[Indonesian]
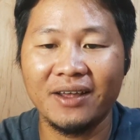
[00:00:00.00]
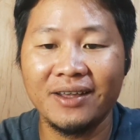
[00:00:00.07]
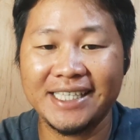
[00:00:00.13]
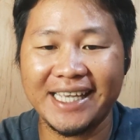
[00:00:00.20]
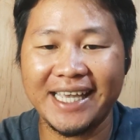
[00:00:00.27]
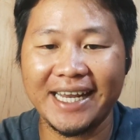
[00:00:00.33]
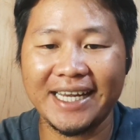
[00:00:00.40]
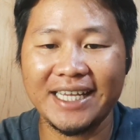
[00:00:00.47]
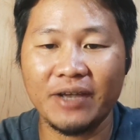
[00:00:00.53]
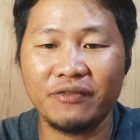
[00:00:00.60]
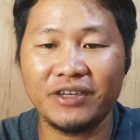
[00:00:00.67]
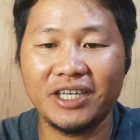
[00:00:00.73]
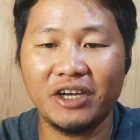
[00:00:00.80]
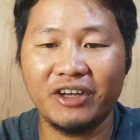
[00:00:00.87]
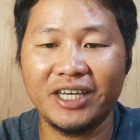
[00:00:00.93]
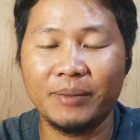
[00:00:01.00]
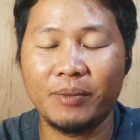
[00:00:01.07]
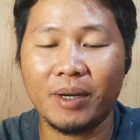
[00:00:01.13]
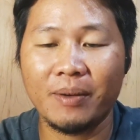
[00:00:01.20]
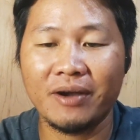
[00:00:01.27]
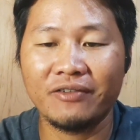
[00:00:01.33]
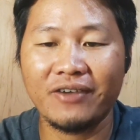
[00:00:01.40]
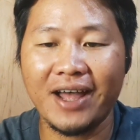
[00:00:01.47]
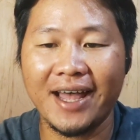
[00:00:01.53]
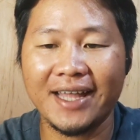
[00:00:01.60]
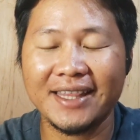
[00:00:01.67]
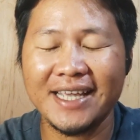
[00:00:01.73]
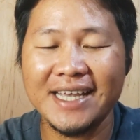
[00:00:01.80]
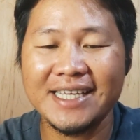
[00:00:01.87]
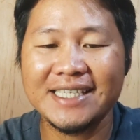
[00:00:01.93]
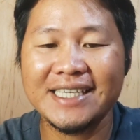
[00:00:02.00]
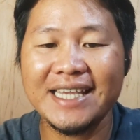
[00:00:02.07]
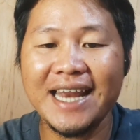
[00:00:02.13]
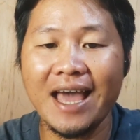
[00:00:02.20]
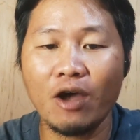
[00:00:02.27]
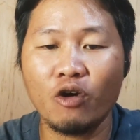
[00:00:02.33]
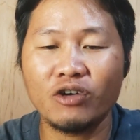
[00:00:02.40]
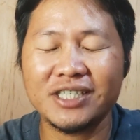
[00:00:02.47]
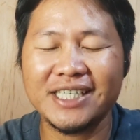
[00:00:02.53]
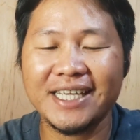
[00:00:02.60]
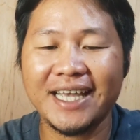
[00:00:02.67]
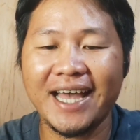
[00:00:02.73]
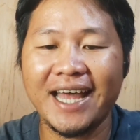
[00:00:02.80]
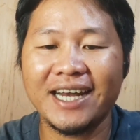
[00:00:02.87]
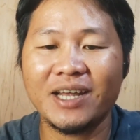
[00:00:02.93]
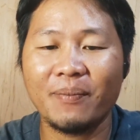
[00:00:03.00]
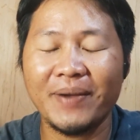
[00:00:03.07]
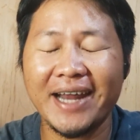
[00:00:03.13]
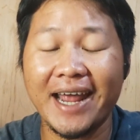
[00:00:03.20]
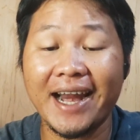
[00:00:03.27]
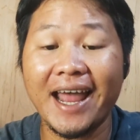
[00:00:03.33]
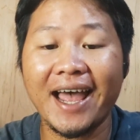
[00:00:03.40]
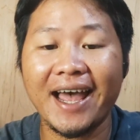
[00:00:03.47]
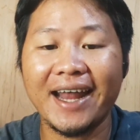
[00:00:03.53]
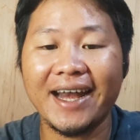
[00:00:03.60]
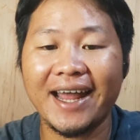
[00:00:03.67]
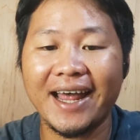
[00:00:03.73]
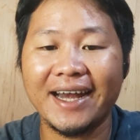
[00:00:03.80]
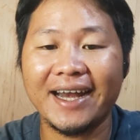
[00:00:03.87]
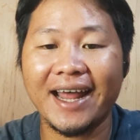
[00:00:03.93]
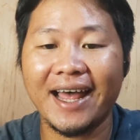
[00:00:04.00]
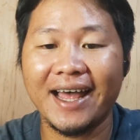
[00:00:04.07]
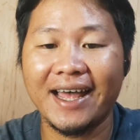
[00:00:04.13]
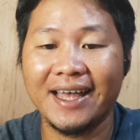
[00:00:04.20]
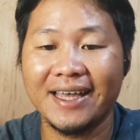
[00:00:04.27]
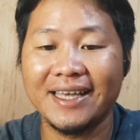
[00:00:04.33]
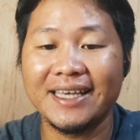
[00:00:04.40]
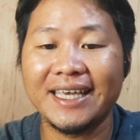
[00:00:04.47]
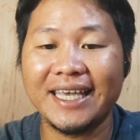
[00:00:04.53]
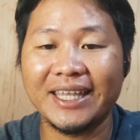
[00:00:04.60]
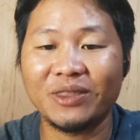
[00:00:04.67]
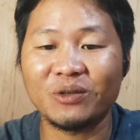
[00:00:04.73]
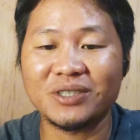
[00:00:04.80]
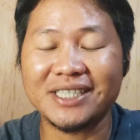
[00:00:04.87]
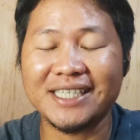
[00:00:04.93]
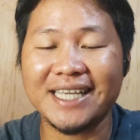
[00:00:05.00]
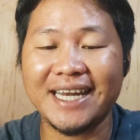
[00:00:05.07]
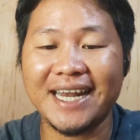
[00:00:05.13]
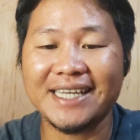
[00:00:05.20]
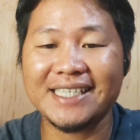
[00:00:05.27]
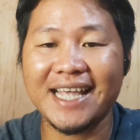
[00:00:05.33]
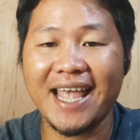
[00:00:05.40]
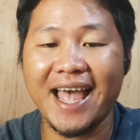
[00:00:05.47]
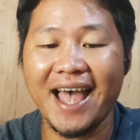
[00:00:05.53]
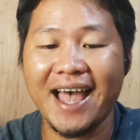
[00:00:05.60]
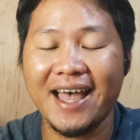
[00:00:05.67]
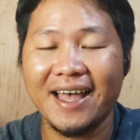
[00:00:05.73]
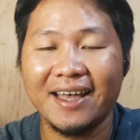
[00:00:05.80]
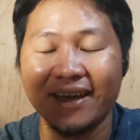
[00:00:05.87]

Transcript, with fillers: Sekiranya video ini bermanfaat, sila kongsikan kepada rekan Anda. Itu saja dari saya.